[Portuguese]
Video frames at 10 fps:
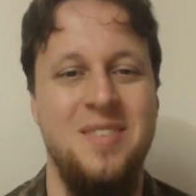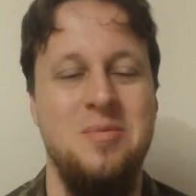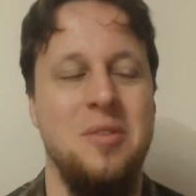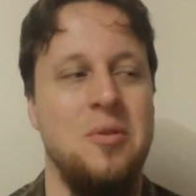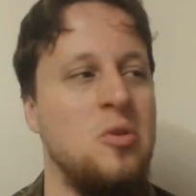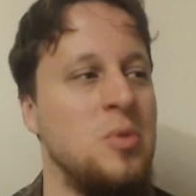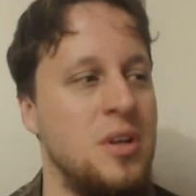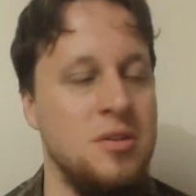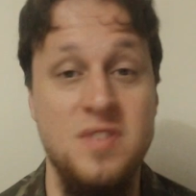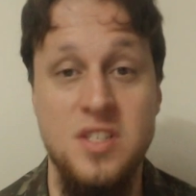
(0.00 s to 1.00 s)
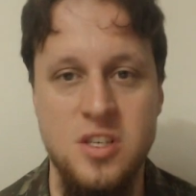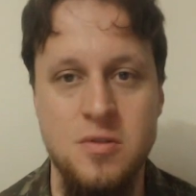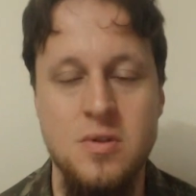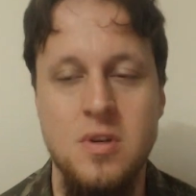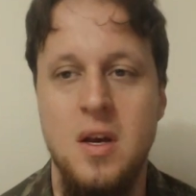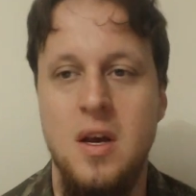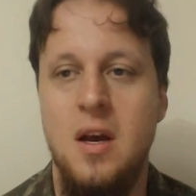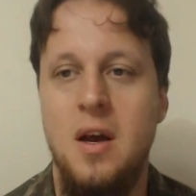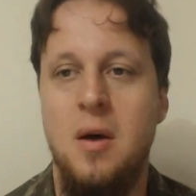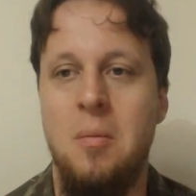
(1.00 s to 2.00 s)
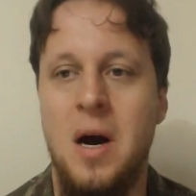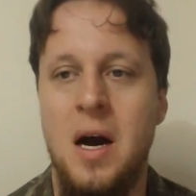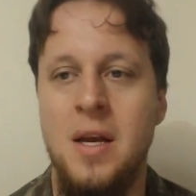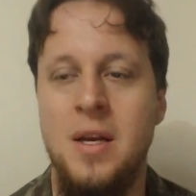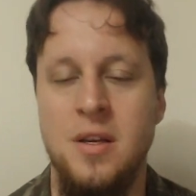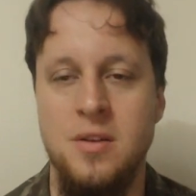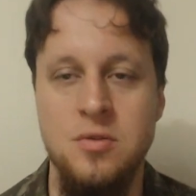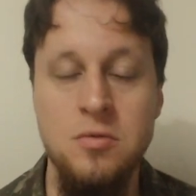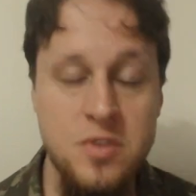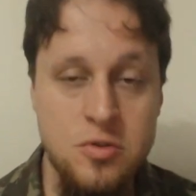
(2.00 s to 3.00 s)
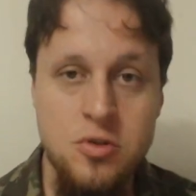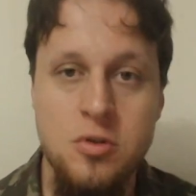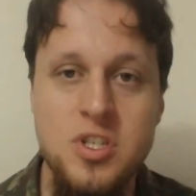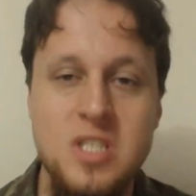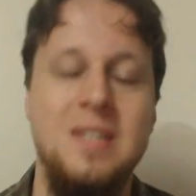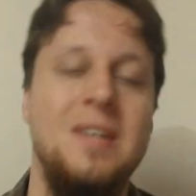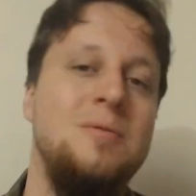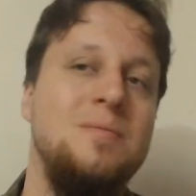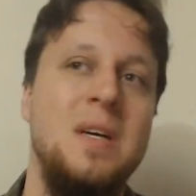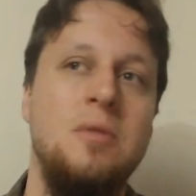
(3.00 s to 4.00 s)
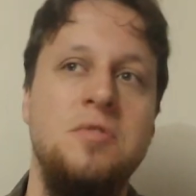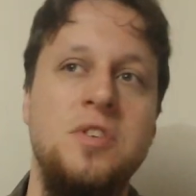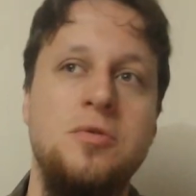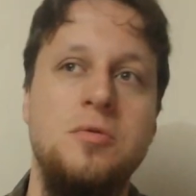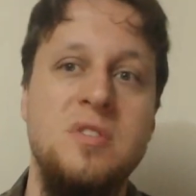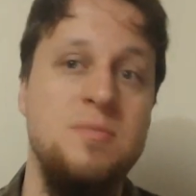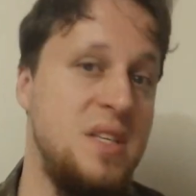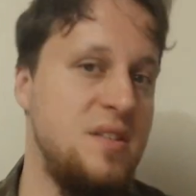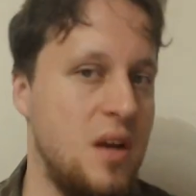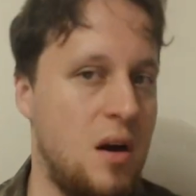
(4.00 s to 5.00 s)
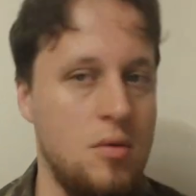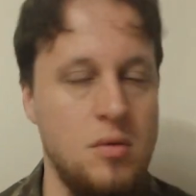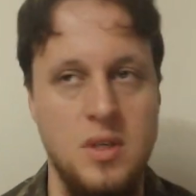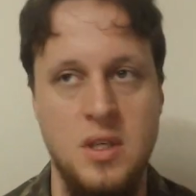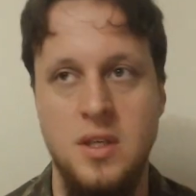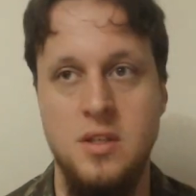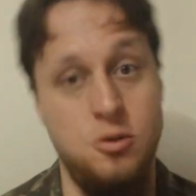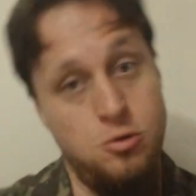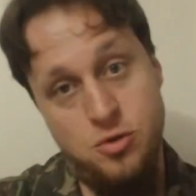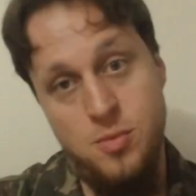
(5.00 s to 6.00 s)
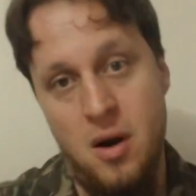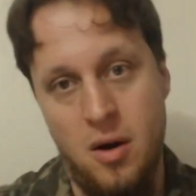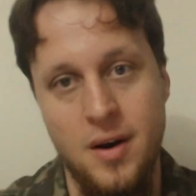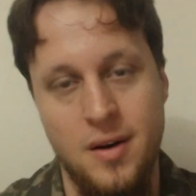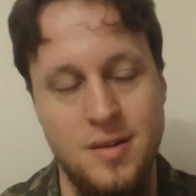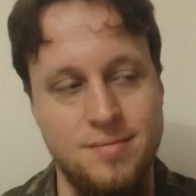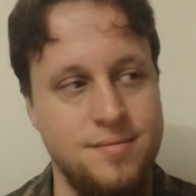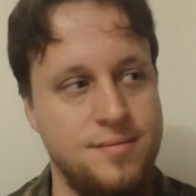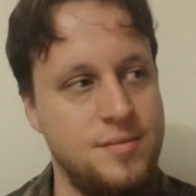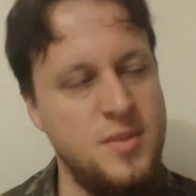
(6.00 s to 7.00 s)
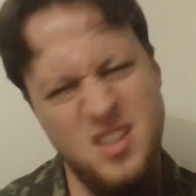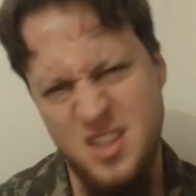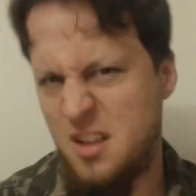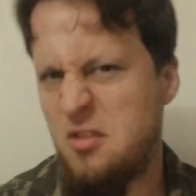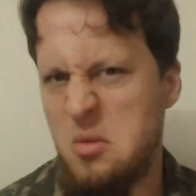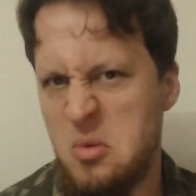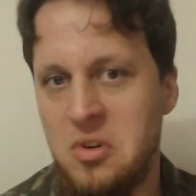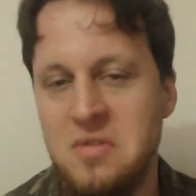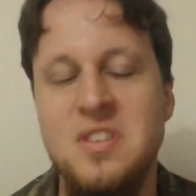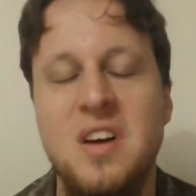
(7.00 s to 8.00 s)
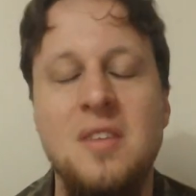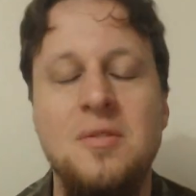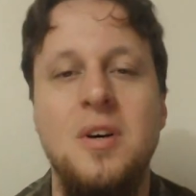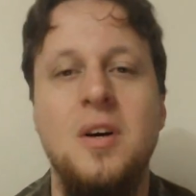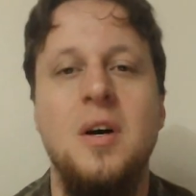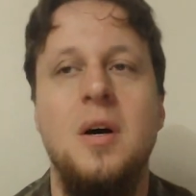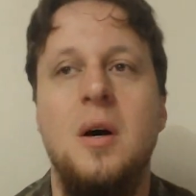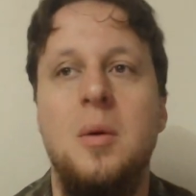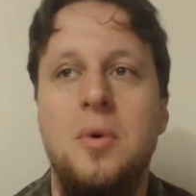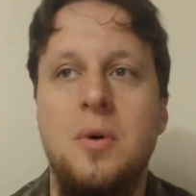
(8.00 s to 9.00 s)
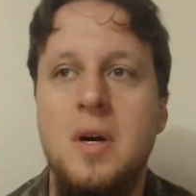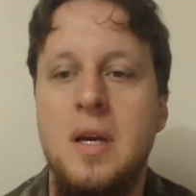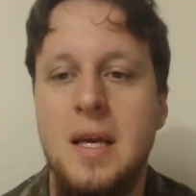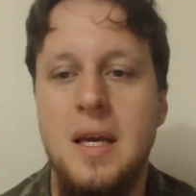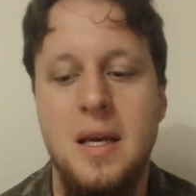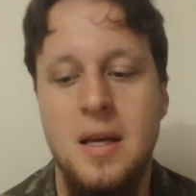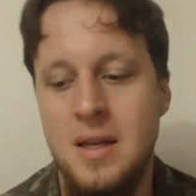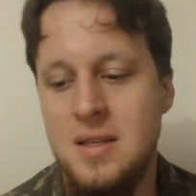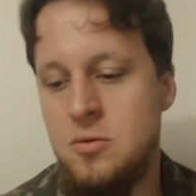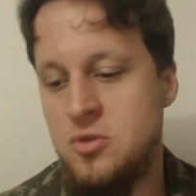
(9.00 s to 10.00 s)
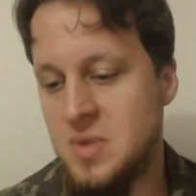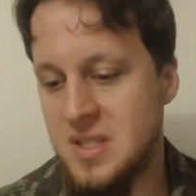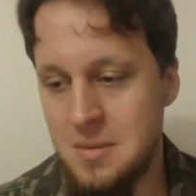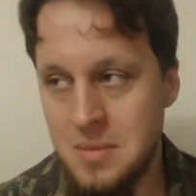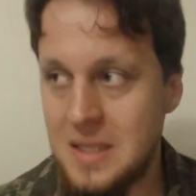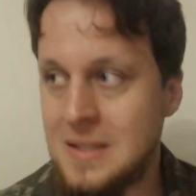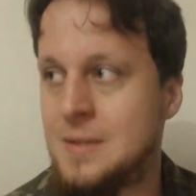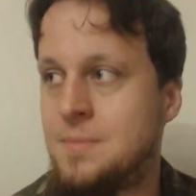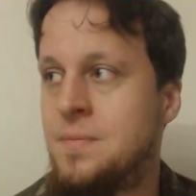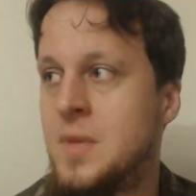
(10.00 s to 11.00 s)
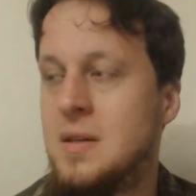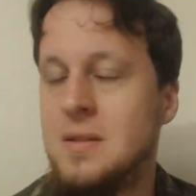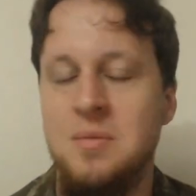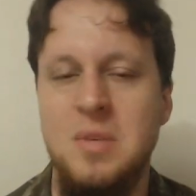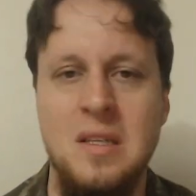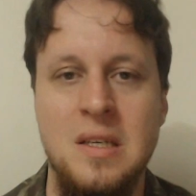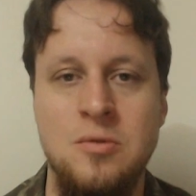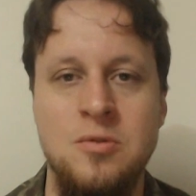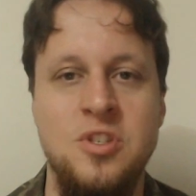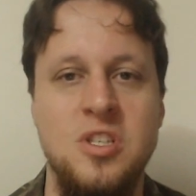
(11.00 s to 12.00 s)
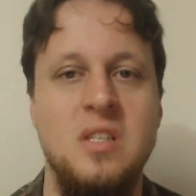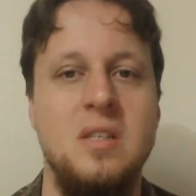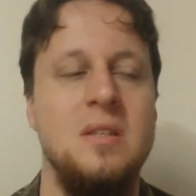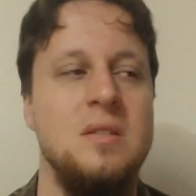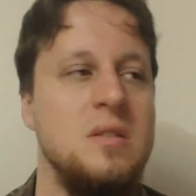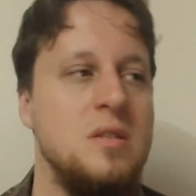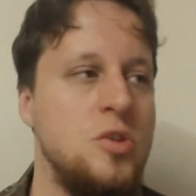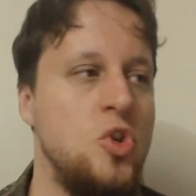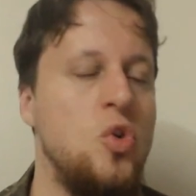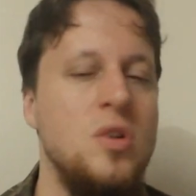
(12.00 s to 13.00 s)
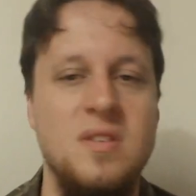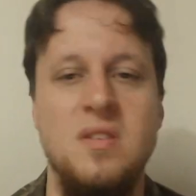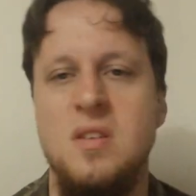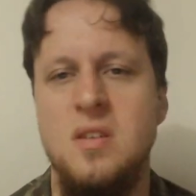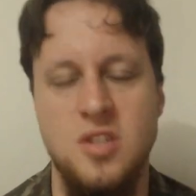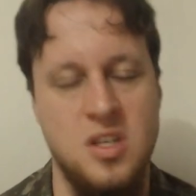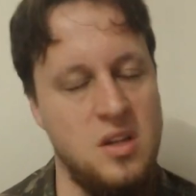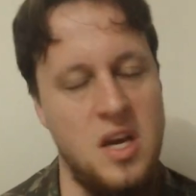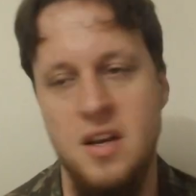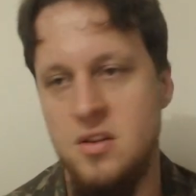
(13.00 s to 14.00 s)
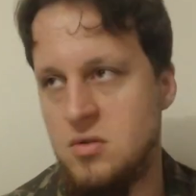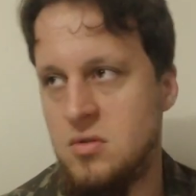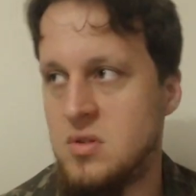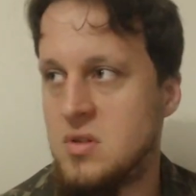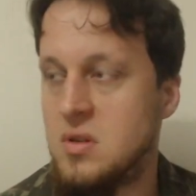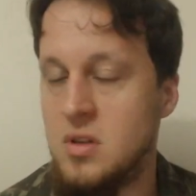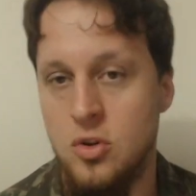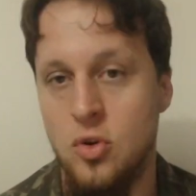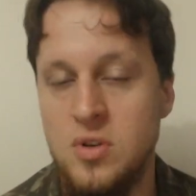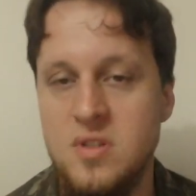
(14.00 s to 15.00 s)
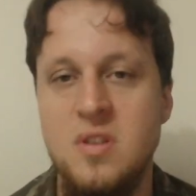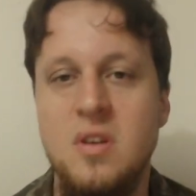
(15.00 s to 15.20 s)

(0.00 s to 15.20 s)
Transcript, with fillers: para não incomodar os vizinhos. Mas o vídeo de hoje, então, é um vídeo especial e de última hora, né? De certa forma improvisado, porque nessa última semana, né, semana aí dos dias 12, dia 10, 11 e 12